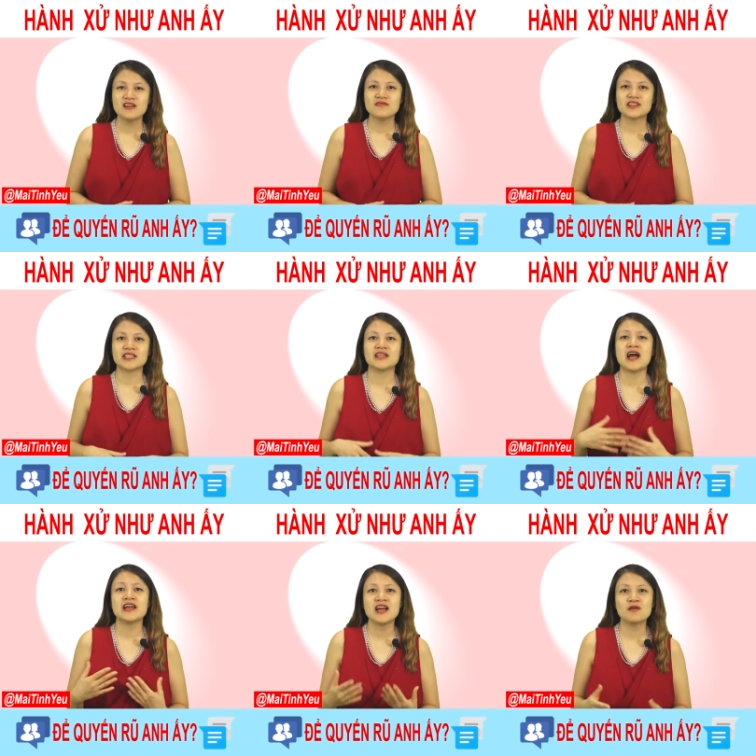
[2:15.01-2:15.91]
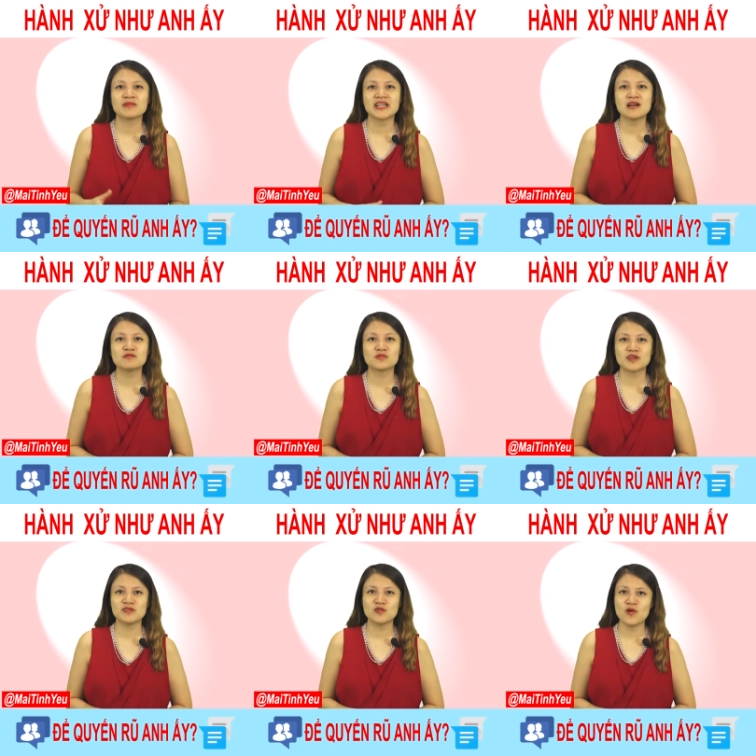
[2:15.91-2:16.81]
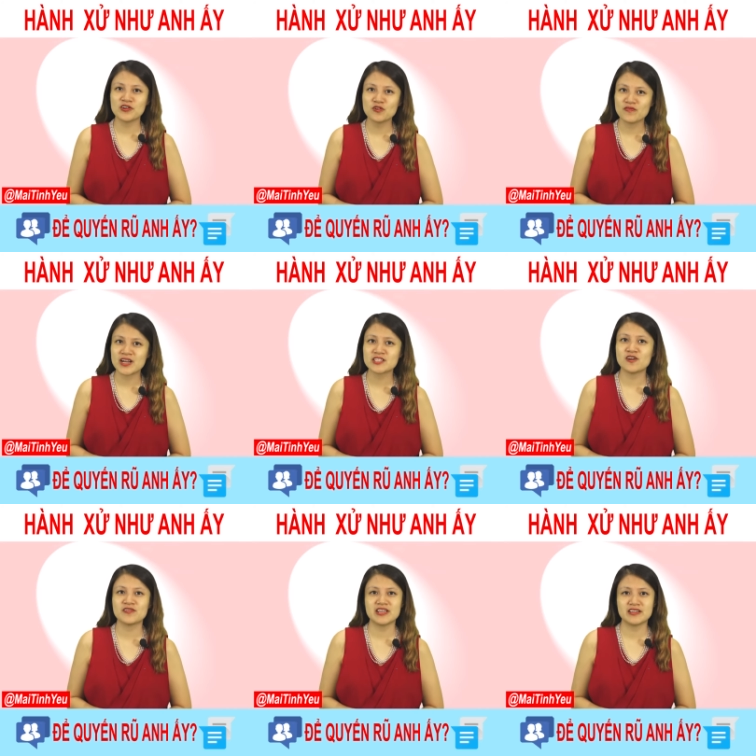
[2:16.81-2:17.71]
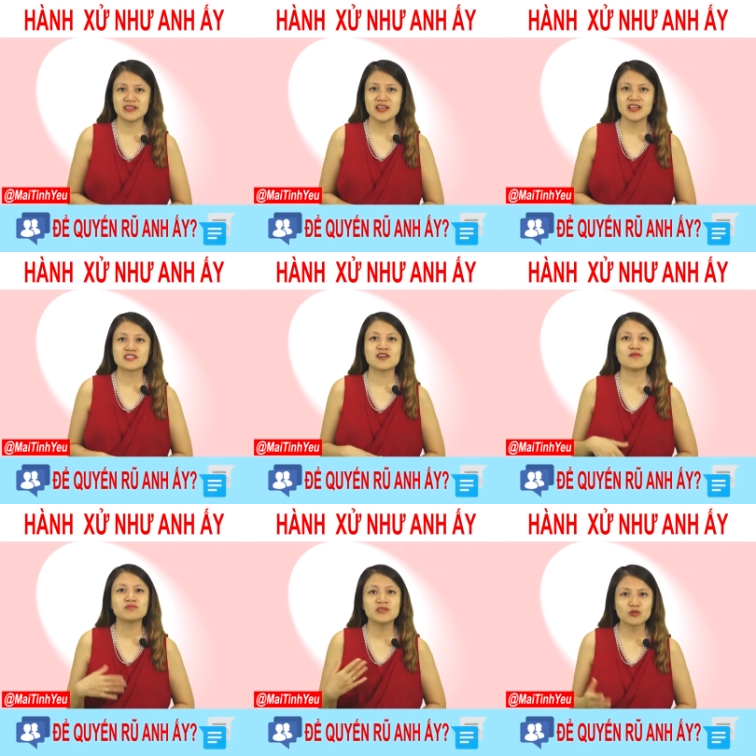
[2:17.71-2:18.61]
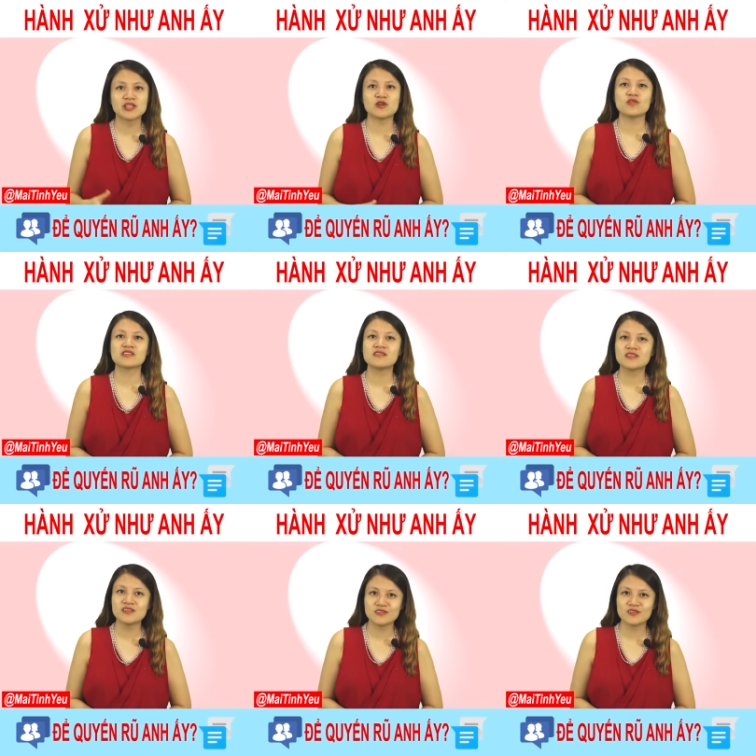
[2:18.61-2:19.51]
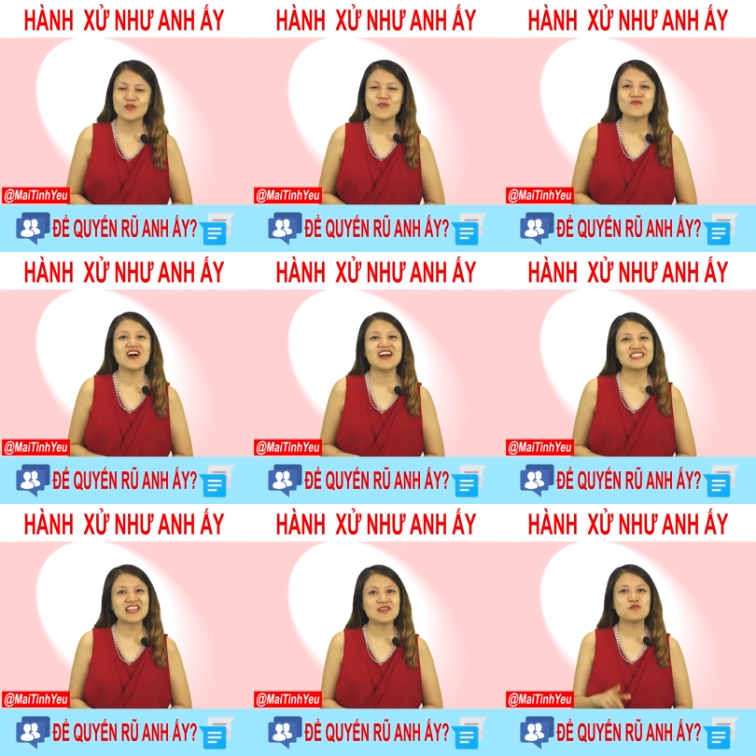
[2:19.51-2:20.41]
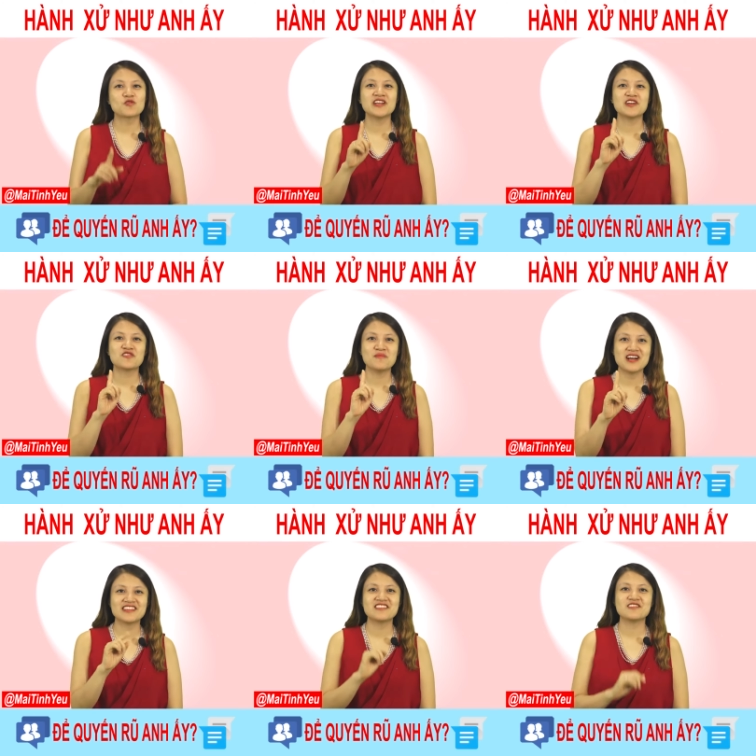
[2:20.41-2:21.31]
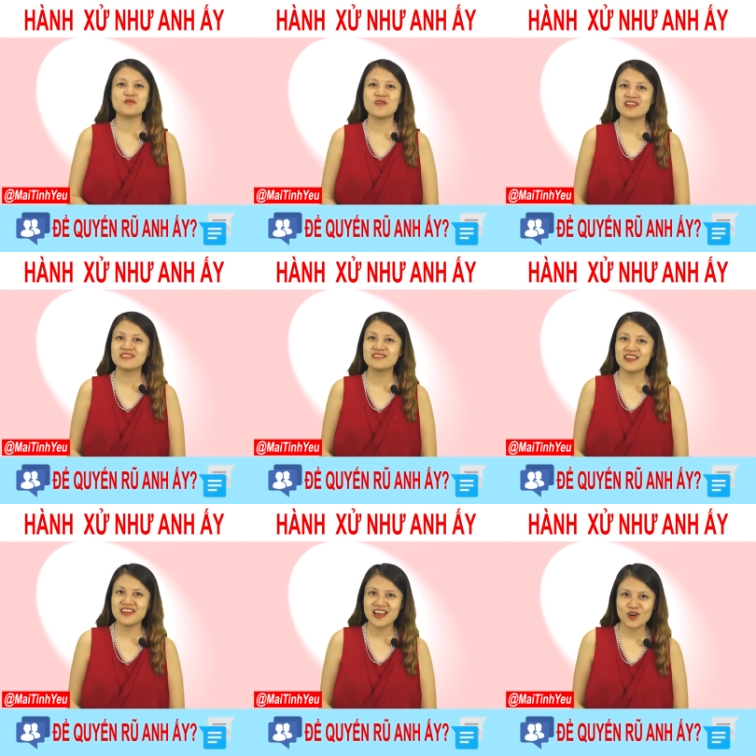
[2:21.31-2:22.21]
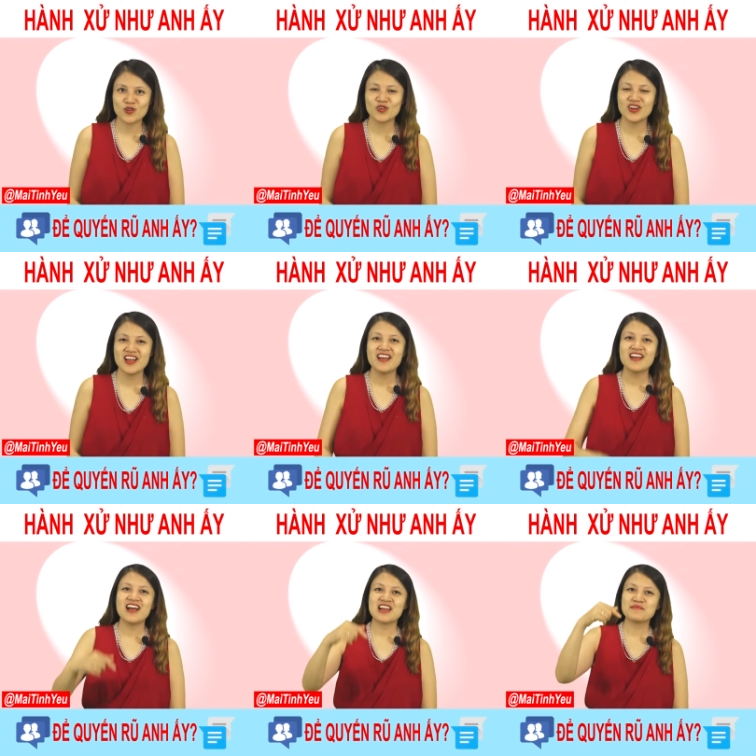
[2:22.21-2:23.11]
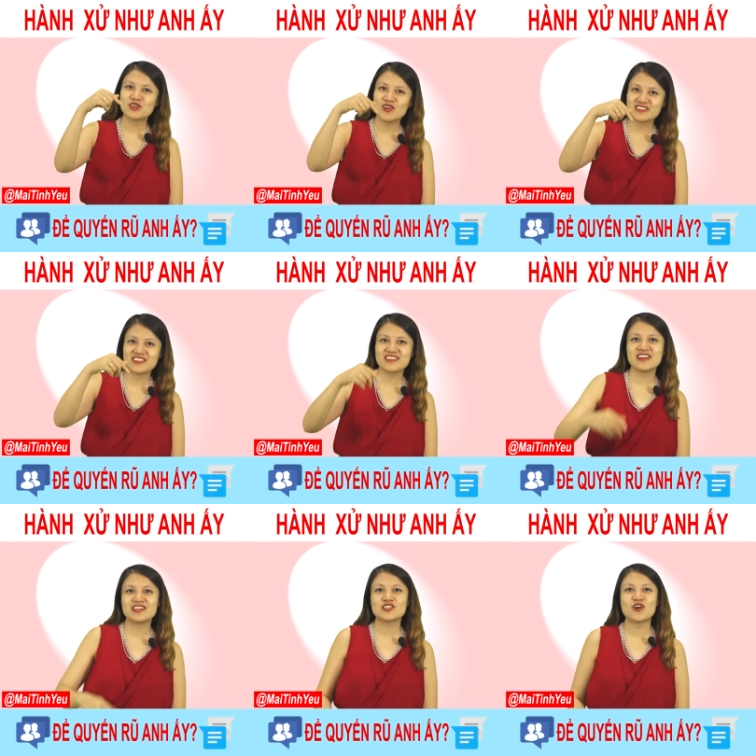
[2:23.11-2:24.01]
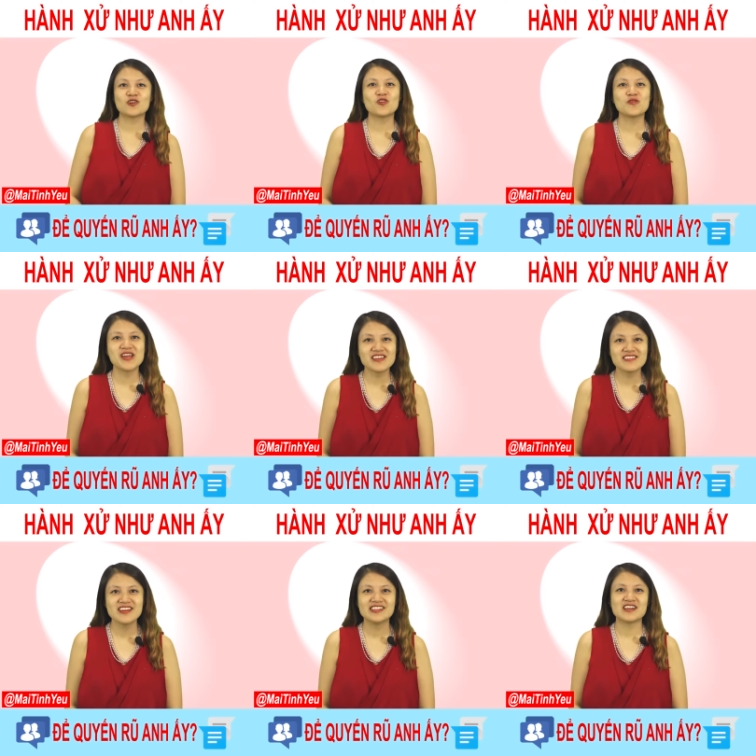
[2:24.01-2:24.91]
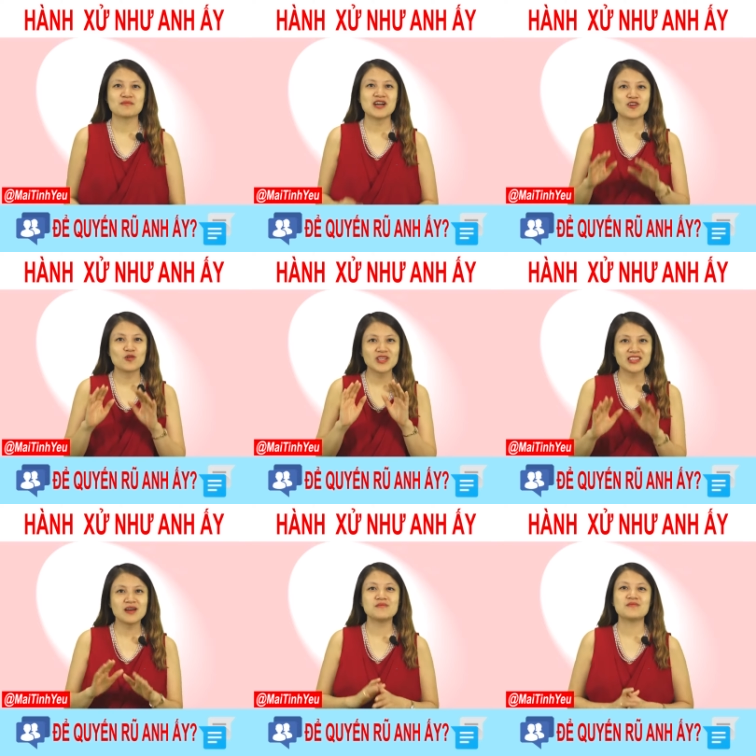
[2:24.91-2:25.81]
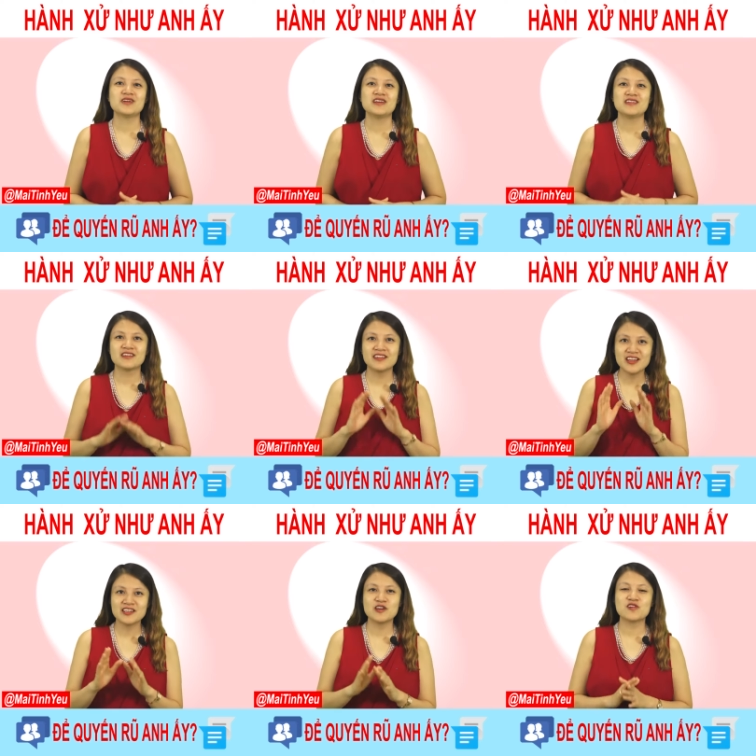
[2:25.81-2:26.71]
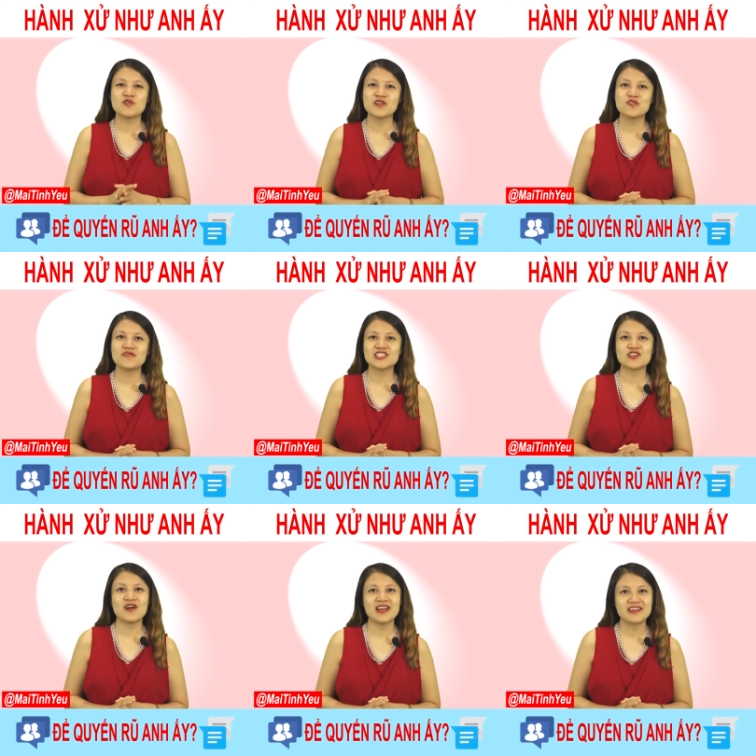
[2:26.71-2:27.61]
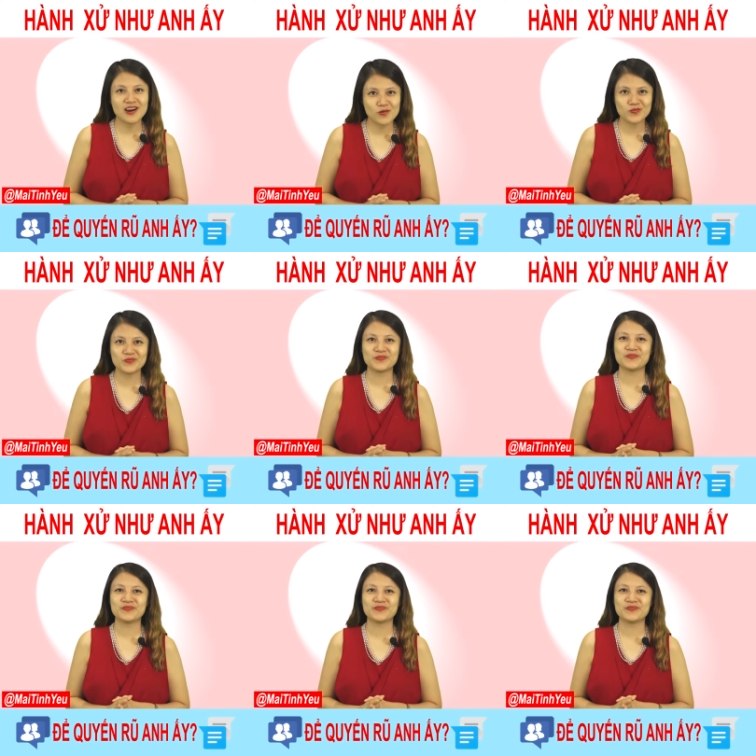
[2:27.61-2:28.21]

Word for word: Vậy thì hãy học cách áp dụng hiệu ứng hoán đổi vai trò này trong nhiều tình huống tương tự và hãy xem mối quan hệ của bạn sẽ nở hoa như thế nào. Hãy bình luận ở dưới đây cho tôi biết rằng bạn có quyết tâm thực hiện hiệu ứng hoán đổi vai trò hay không